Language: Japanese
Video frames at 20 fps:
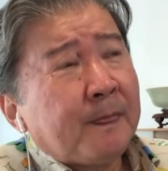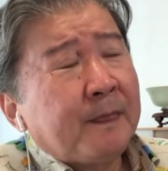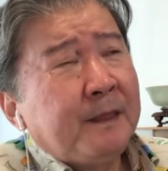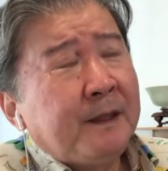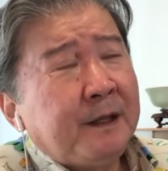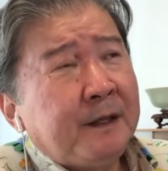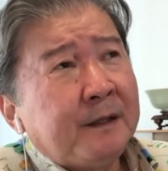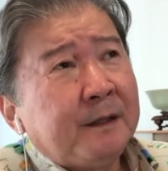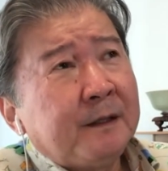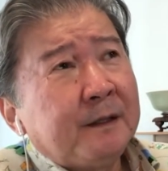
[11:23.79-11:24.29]

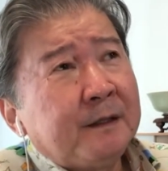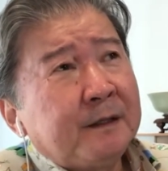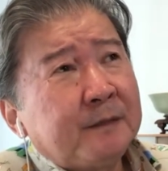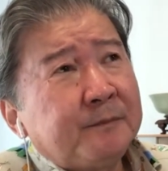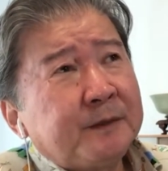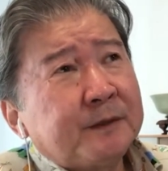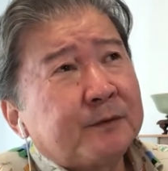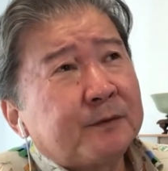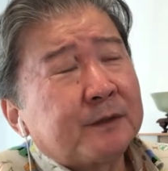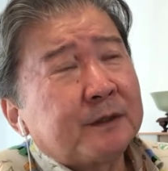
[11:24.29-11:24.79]
ね、やっ
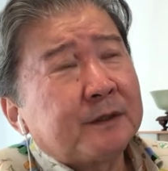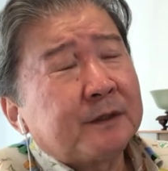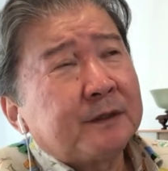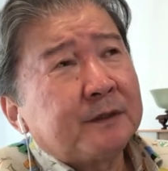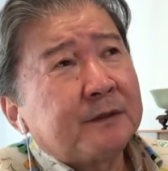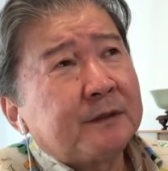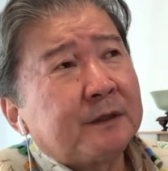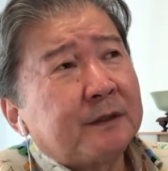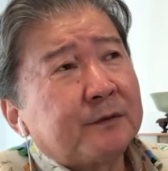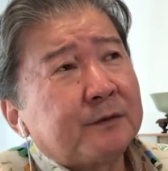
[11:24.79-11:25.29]
ぱりこれ、
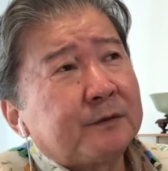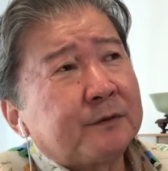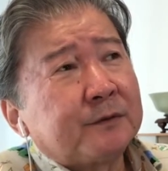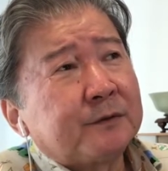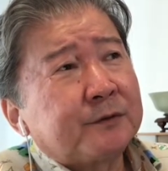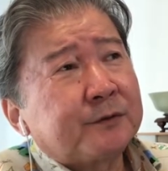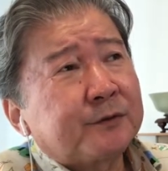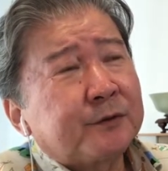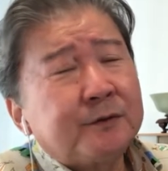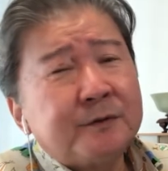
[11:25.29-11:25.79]
あの、
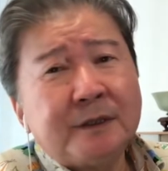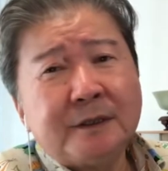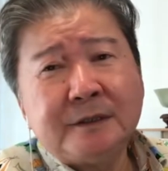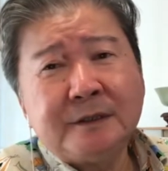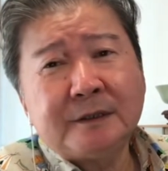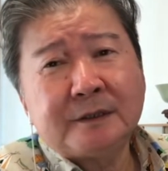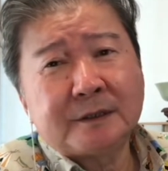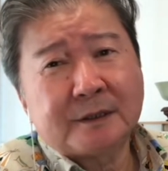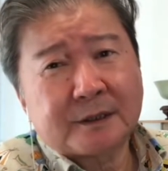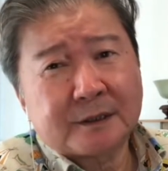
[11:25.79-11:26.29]
不当な利
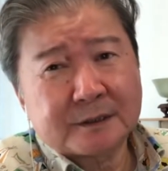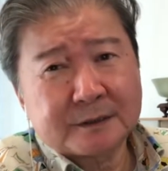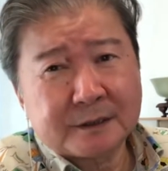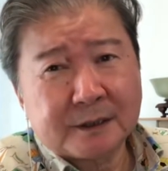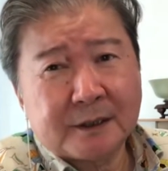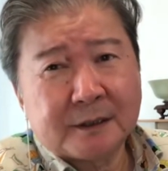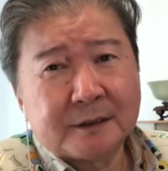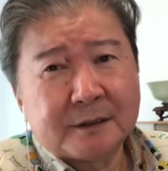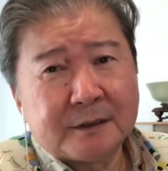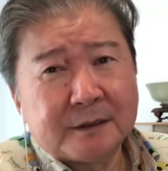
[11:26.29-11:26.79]
益だから
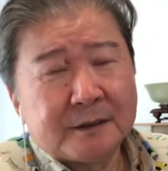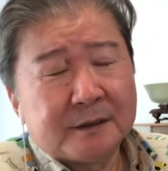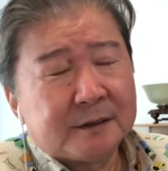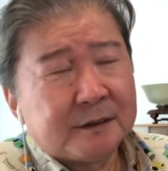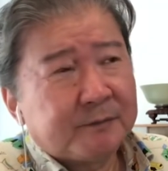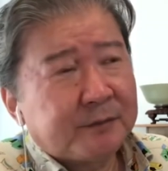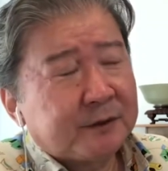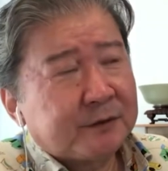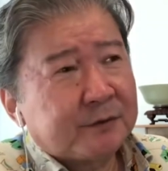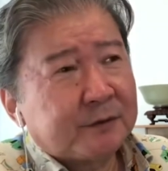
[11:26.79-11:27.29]
さ、
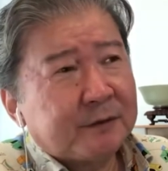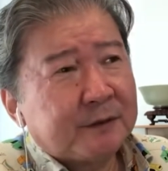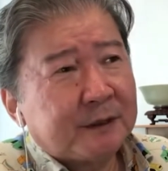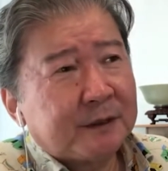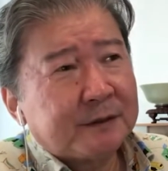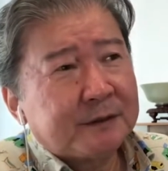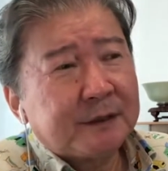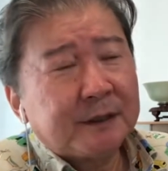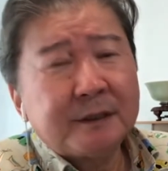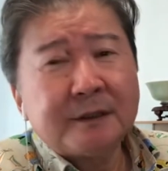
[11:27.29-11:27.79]
やっぱりそれは
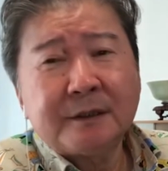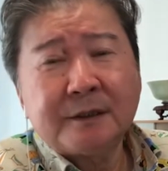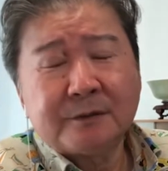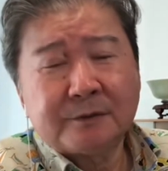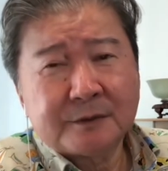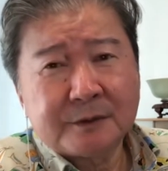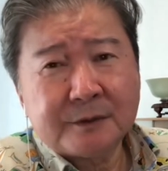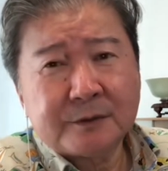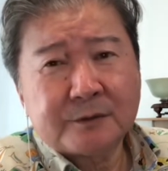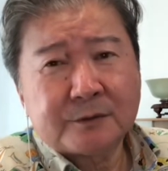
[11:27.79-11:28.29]
やっちゃいけないよ
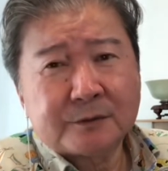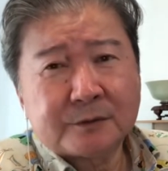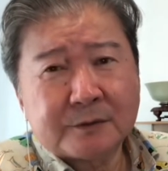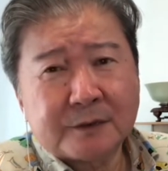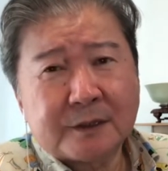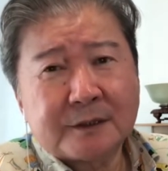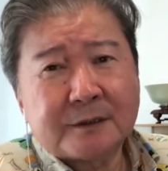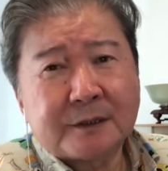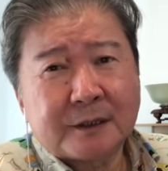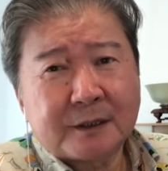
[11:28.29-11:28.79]
ねってことに
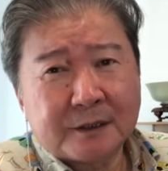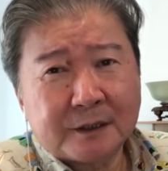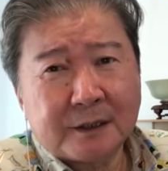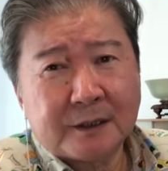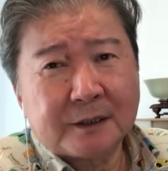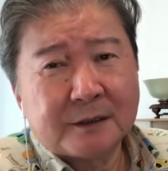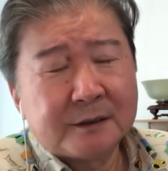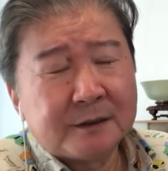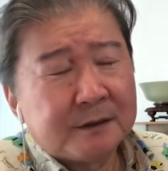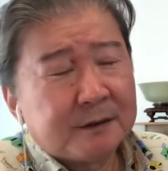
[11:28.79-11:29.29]
なったか
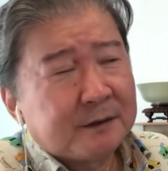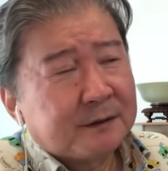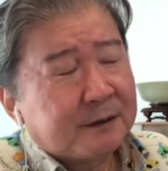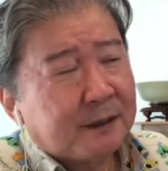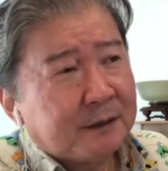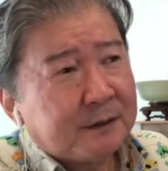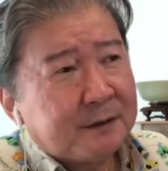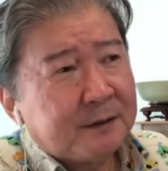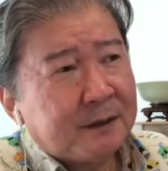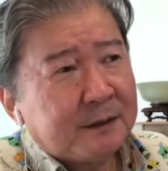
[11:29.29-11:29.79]
ら、
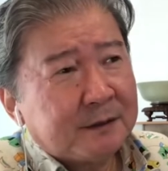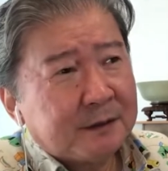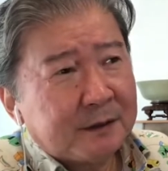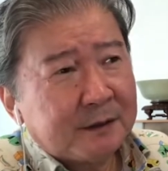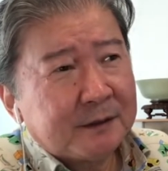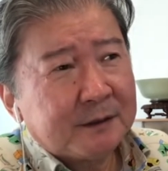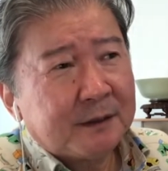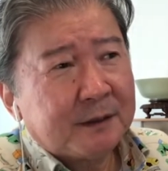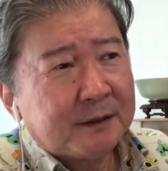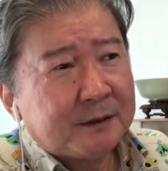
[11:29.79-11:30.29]
だんだんだ
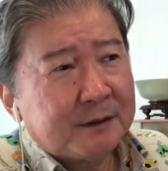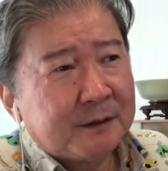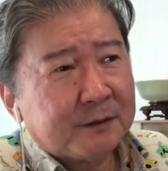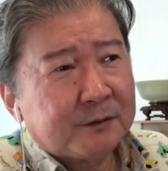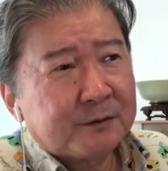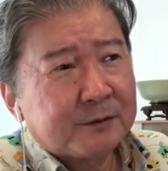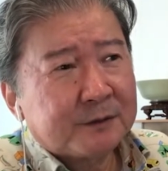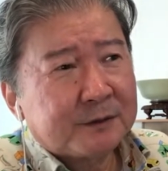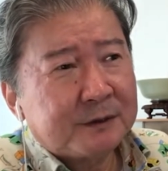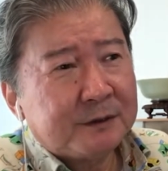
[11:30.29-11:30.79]
んだんね、
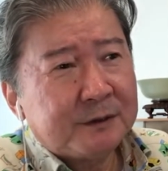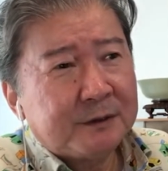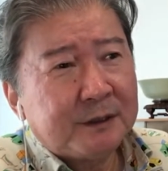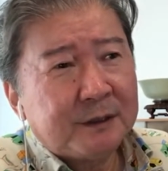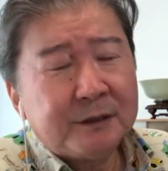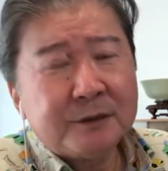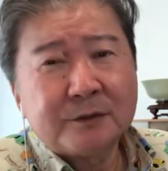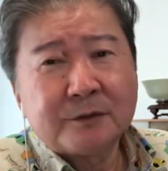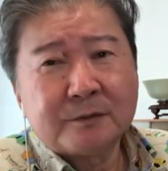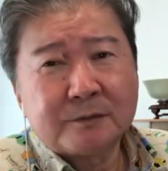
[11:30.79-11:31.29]
この賃
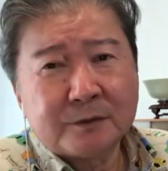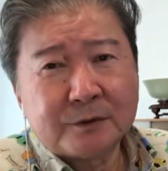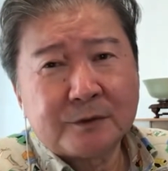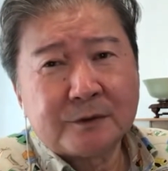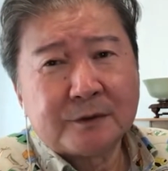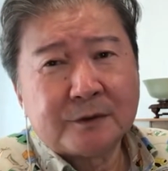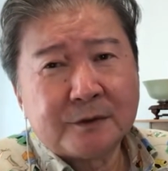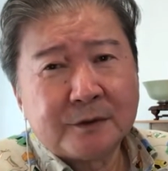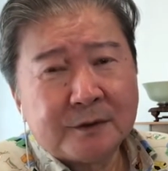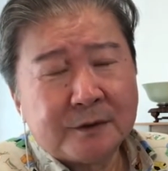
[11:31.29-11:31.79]
貸業
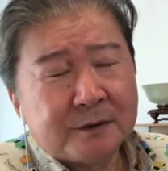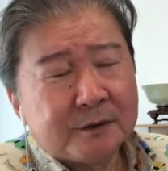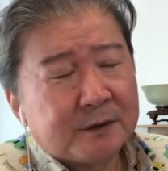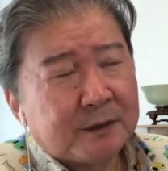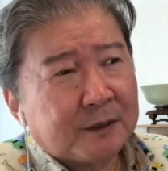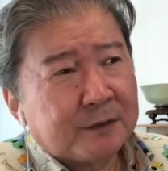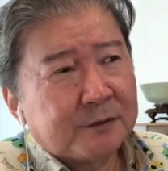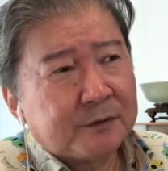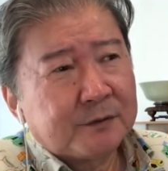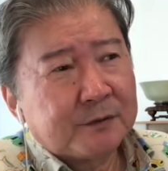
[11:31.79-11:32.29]
も、
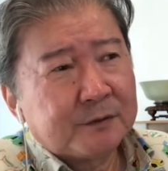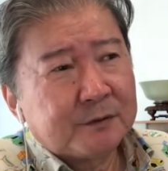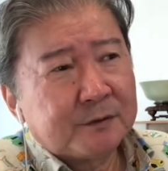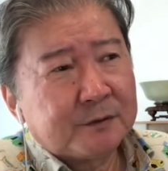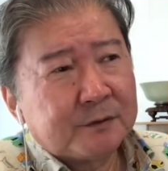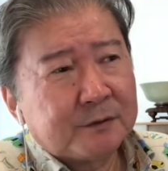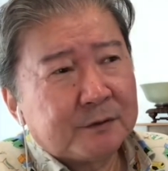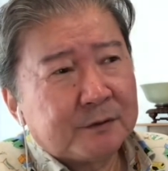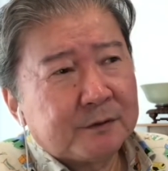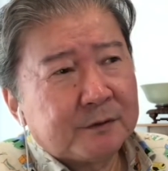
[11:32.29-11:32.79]
あ
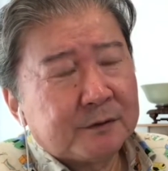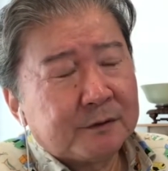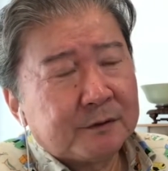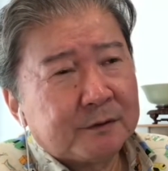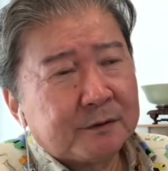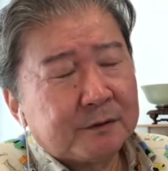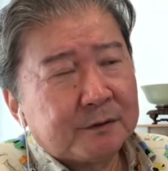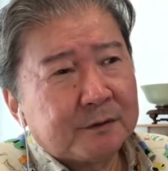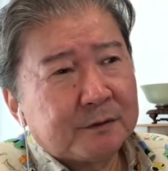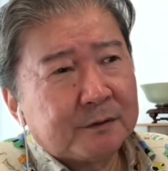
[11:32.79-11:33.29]

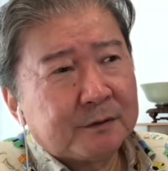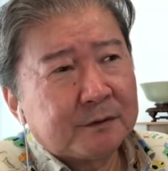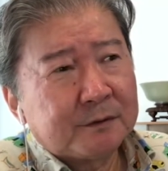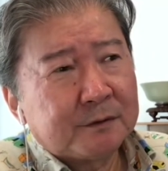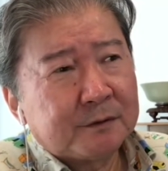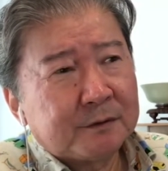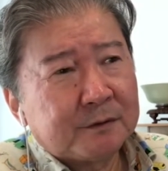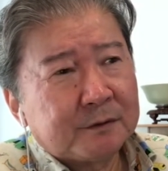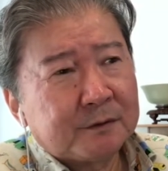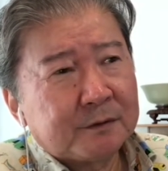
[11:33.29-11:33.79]

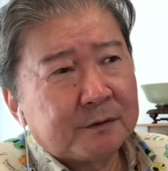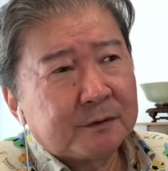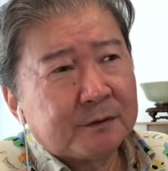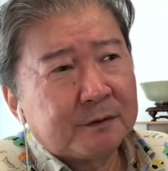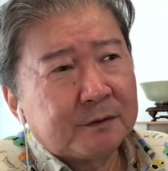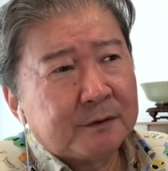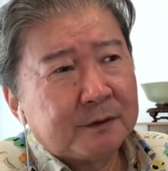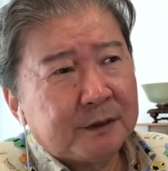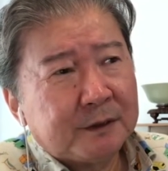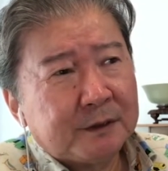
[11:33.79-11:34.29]
の、
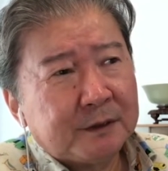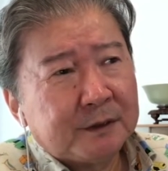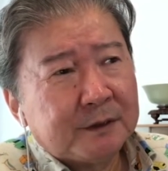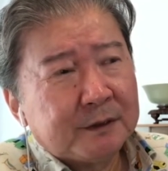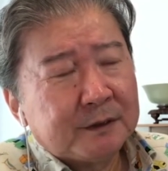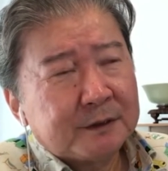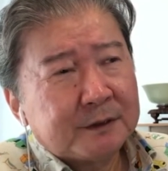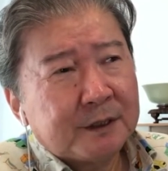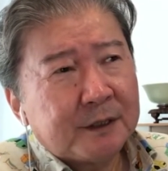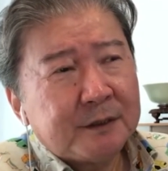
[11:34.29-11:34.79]
ね、
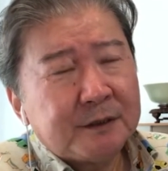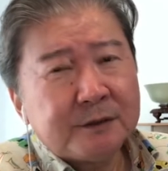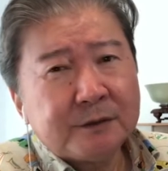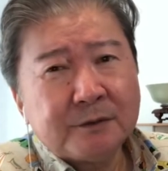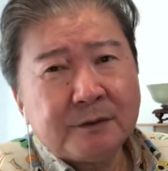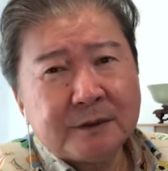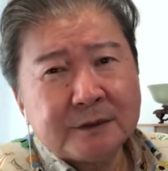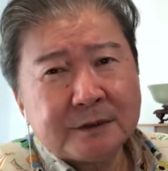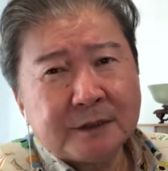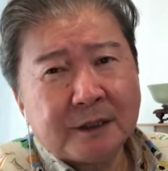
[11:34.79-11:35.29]
最初
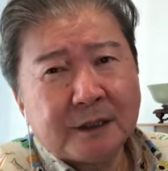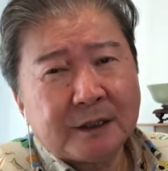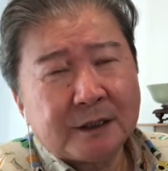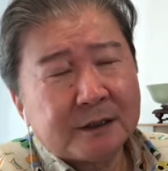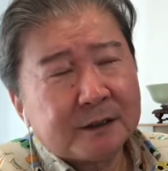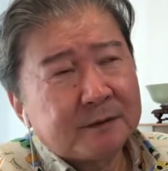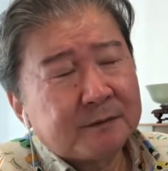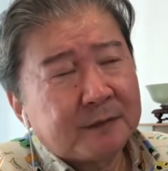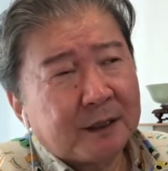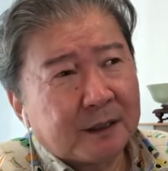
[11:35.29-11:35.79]
はさ、
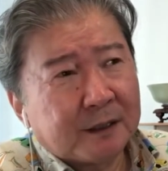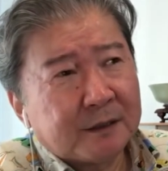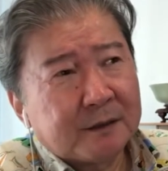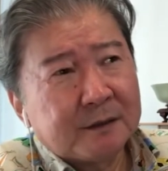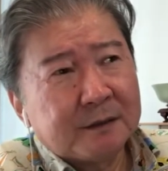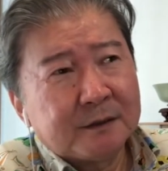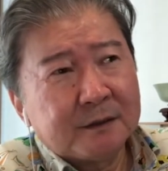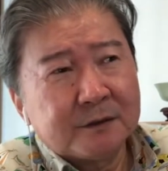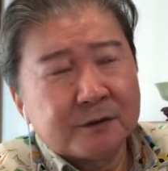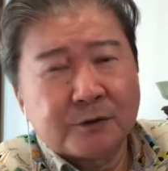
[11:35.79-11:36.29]
まあ、
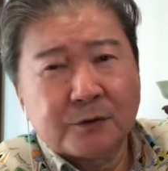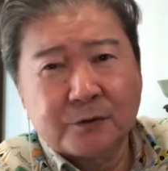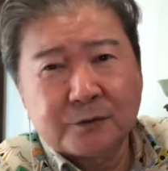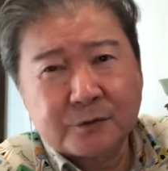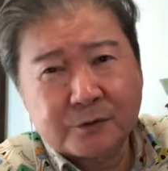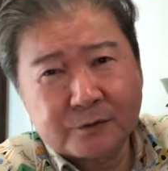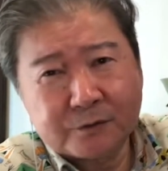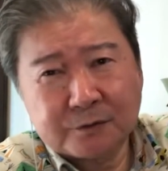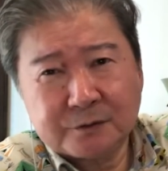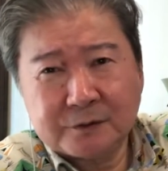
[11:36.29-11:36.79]
道
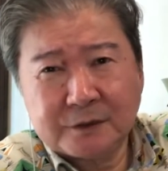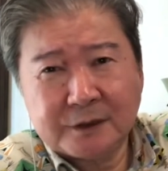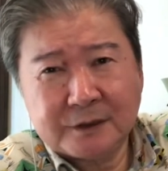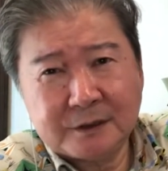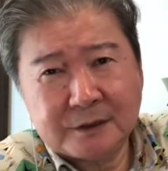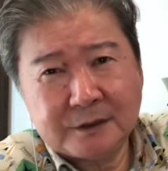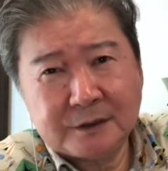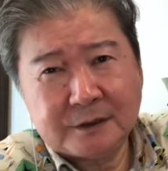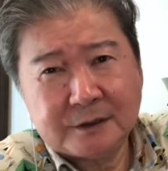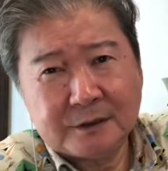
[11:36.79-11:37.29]
徳
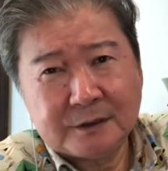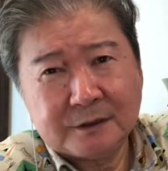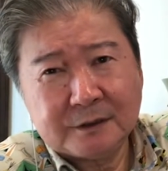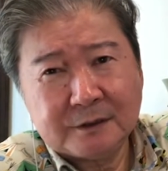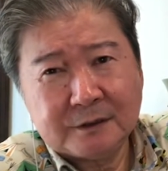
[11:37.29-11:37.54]
的、